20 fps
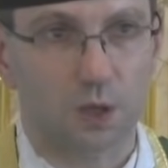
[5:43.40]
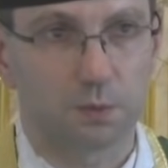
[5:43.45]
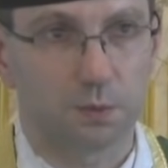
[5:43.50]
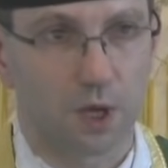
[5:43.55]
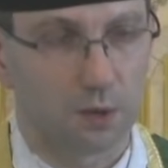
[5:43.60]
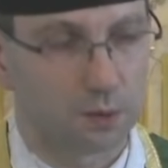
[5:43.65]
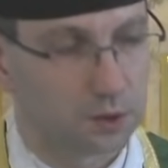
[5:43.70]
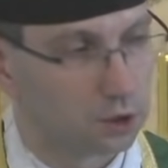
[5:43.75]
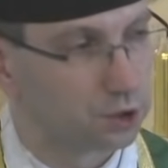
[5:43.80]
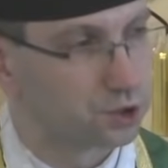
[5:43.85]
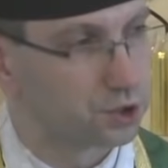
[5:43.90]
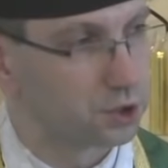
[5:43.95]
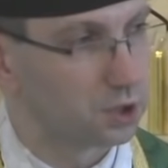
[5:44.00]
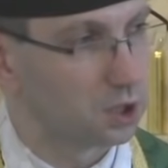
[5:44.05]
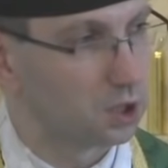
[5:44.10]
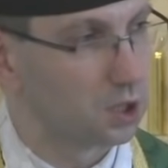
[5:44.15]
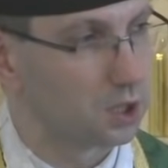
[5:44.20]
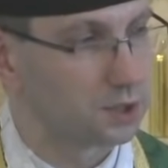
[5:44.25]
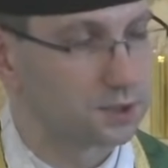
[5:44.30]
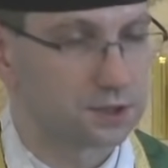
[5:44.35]
Mamy do
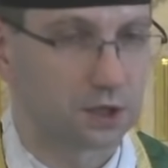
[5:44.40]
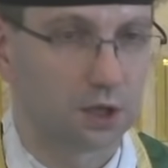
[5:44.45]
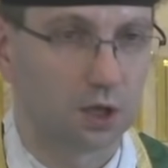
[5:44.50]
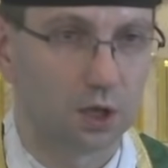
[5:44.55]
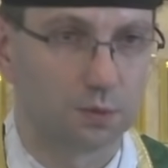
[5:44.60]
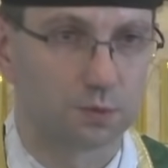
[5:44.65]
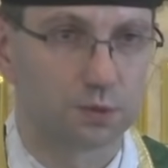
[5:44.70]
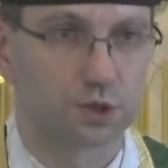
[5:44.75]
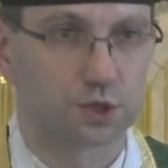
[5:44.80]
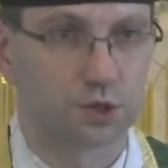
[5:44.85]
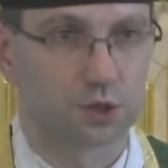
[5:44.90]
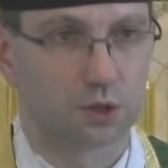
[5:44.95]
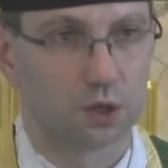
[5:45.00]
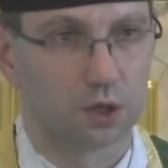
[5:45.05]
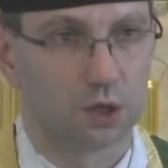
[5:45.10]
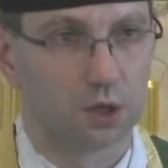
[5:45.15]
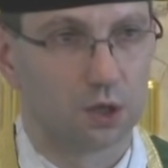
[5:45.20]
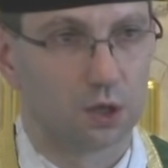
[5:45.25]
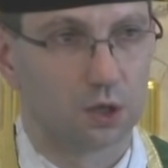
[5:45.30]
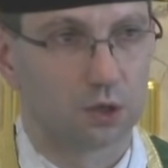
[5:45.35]
czynienia z kimś,
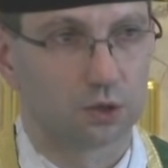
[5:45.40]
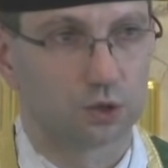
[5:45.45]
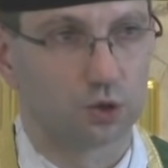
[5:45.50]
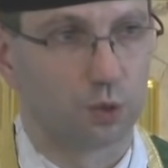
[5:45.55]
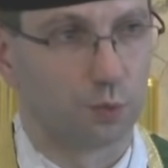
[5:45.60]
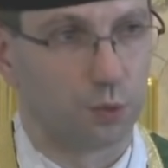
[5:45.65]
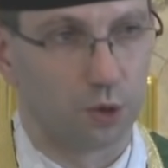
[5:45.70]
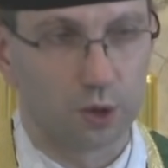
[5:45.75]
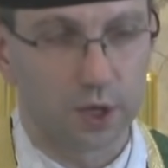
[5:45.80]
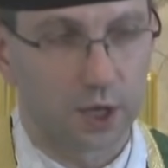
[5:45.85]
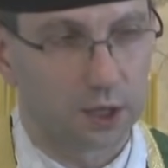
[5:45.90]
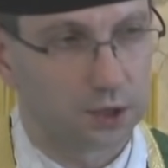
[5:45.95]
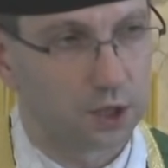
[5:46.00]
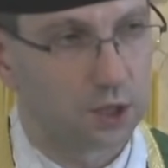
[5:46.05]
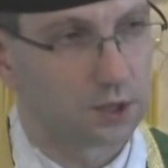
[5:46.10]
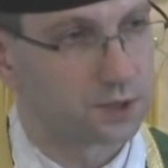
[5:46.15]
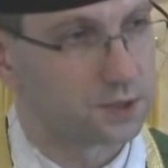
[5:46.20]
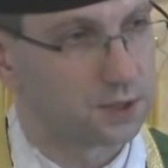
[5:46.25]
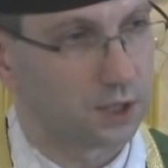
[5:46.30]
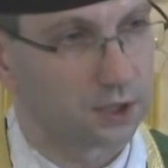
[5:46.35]
kto Boga
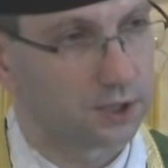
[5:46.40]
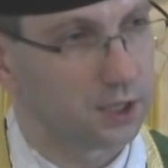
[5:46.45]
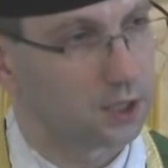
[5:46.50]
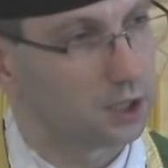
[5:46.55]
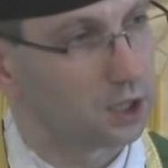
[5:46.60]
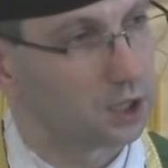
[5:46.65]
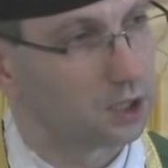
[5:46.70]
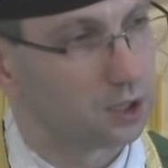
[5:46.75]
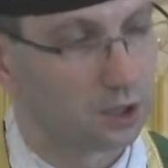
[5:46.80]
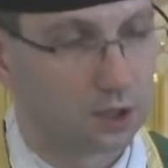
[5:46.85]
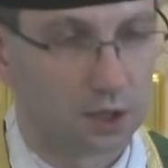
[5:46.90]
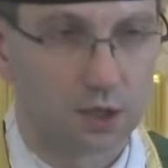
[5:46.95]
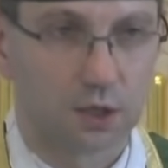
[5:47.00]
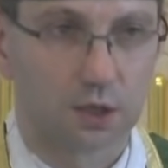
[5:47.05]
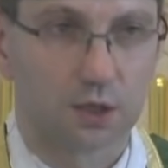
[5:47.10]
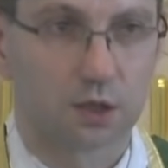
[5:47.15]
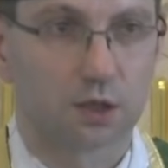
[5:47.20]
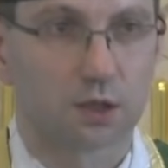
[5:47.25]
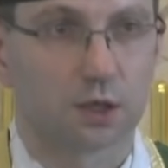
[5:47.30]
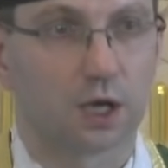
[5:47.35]
nie zna. Tak jak
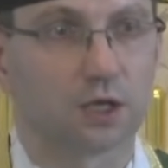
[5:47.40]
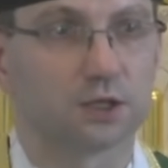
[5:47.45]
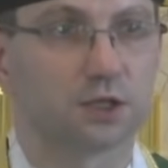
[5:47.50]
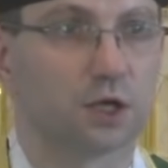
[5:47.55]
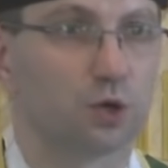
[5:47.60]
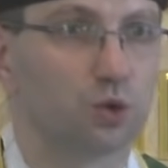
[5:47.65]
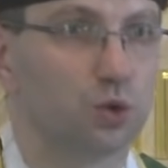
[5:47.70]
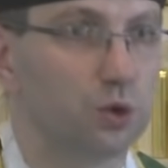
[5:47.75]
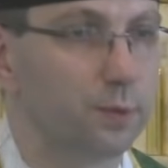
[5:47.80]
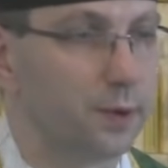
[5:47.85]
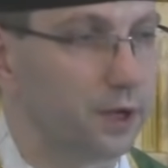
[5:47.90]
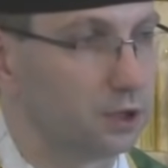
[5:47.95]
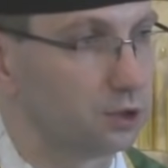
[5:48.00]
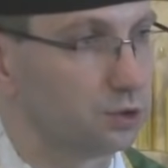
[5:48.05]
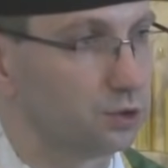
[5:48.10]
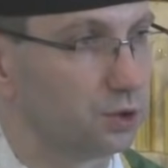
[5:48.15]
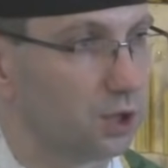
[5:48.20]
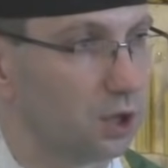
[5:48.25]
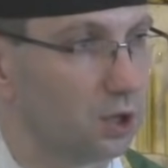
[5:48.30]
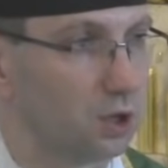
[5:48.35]
katechumen,
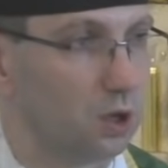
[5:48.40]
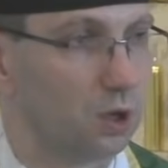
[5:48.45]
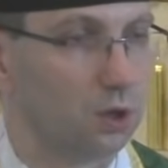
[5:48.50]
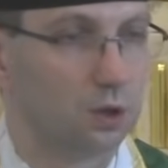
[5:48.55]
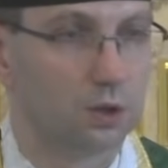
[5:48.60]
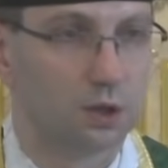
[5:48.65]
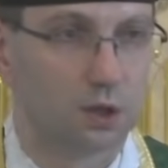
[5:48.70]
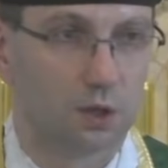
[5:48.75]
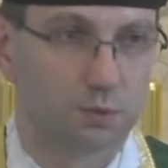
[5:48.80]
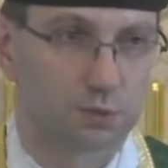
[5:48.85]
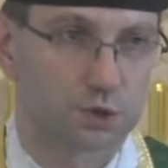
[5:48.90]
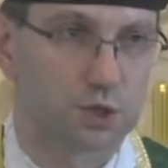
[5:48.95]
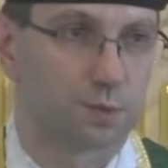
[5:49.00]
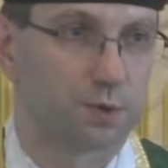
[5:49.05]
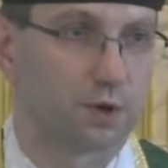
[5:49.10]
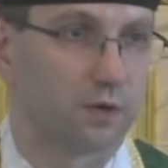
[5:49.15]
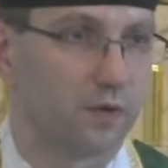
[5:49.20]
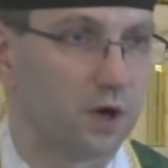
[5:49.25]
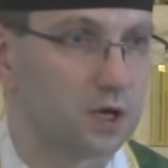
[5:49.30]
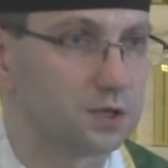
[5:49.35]
którego
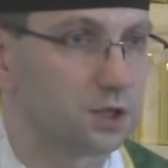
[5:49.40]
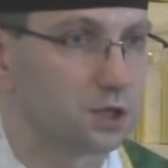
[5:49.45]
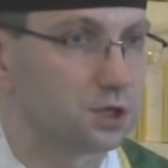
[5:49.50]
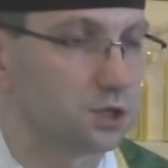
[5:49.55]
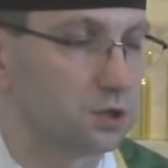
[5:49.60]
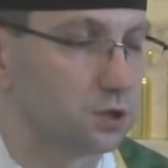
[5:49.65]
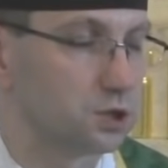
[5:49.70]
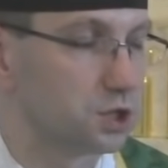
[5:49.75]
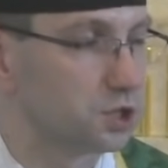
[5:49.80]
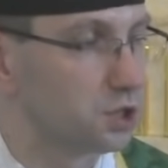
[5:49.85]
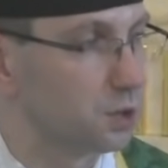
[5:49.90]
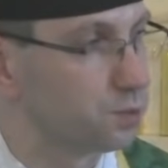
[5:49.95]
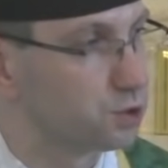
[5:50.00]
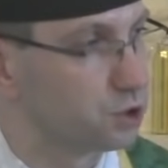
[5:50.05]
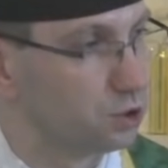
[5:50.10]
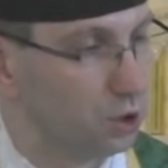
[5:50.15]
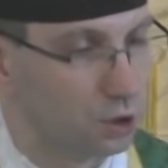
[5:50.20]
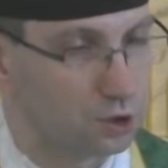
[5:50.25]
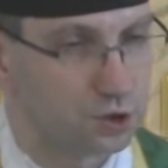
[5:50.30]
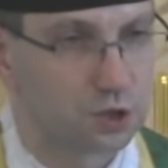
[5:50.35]
przyprowadza się czy się
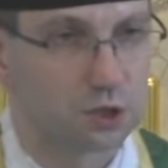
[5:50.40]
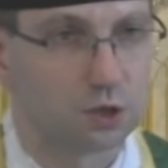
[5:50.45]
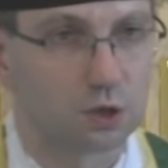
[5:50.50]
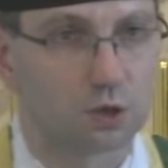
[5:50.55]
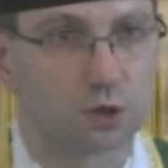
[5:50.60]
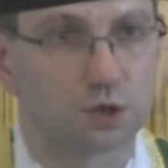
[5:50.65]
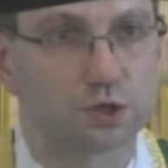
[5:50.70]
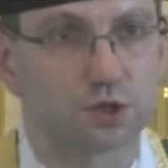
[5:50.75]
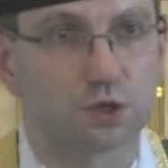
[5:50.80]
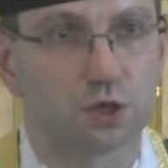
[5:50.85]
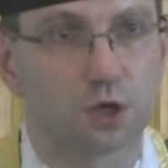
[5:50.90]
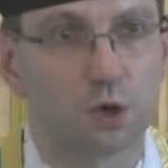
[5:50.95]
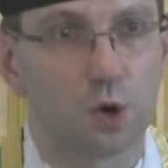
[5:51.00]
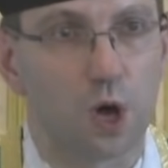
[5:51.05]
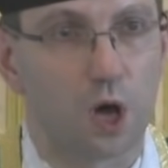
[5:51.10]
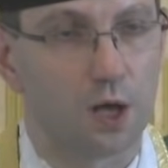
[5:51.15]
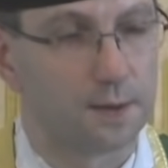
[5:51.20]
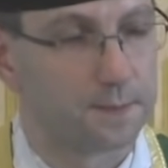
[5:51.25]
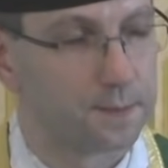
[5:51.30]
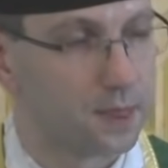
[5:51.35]
przynosi do
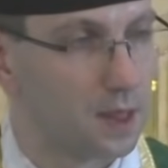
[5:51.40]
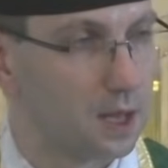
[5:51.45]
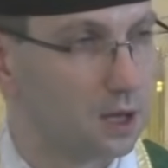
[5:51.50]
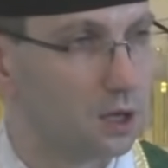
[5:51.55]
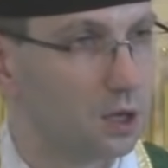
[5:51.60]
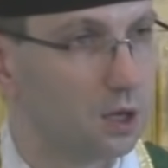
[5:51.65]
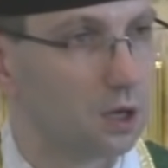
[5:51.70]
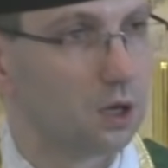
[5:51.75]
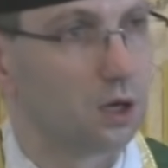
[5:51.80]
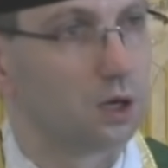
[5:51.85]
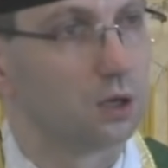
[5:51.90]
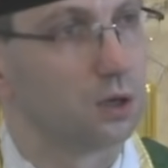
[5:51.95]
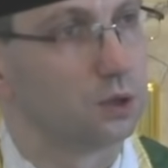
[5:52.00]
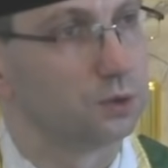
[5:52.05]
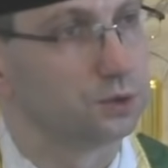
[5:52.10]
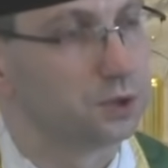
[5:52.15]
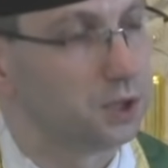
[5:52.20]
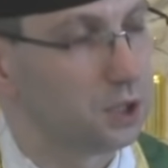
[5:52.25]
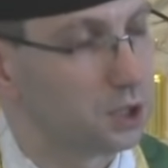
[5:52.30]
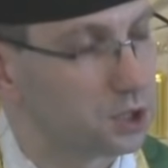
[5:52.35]
kościoła,
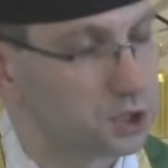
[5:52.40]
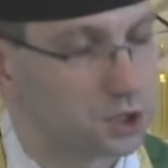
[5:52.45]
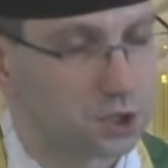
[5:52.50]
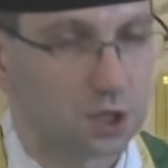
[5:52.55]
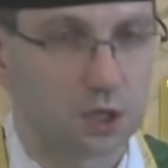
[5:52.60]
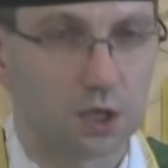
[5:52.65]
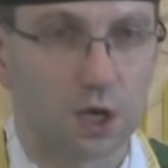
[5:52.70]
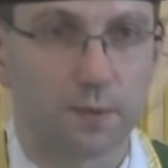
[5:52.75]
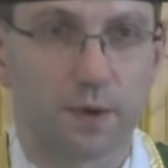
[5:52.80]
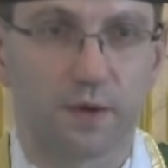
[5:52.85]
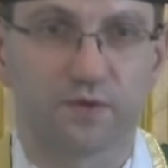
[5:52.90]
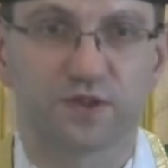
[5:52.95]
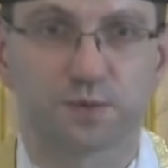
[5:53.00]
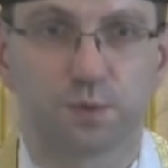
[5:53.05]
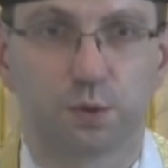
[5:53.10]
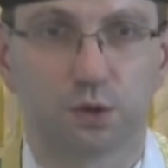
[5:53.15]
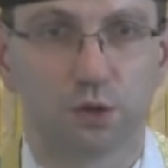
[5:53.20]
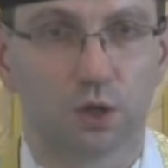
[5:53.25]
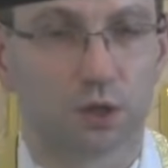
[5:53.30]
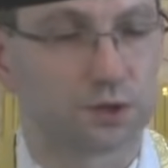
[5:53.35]
on jeszcze nie ma
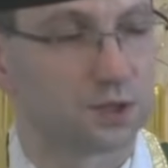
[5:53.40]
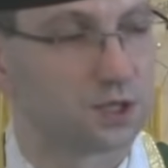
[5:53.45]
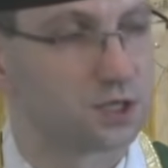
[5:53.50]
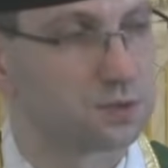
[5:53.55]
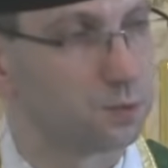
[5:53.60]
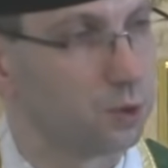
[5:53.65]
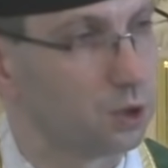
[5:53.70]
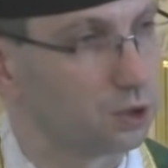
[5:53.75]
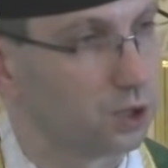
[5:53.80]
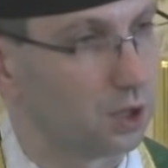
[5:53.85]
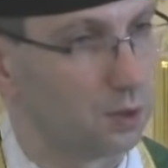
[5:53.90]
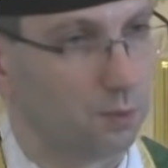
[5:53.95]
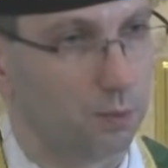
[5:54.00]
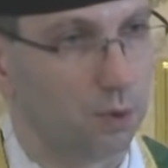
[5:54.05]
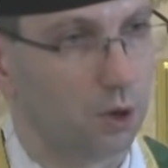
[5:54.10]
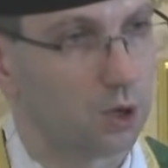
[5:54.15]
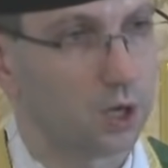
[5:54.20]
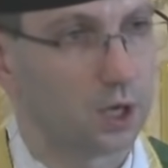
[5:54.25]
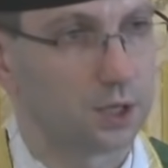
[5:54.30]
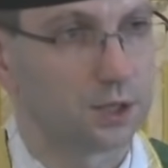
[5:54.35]
wspólnoty z Bogiem,
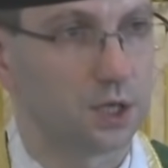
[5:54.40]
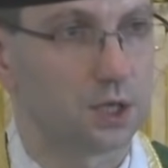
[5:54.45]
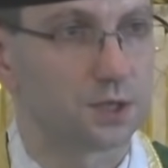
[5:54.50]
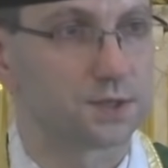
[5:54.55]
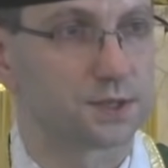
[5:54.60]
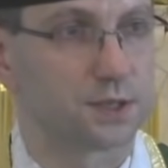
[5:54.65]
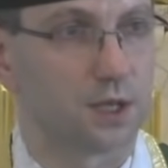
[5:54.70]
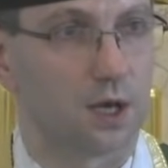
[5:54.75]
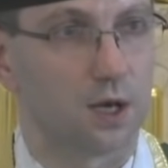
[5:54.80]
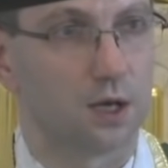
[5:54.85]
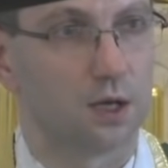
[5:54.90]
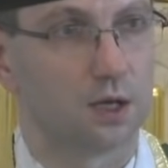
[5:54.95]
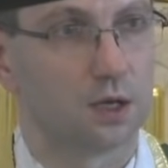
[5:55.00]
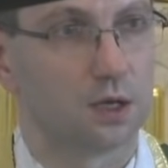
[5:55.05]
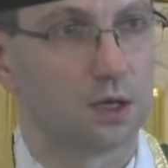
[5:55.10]
Boga nie zna.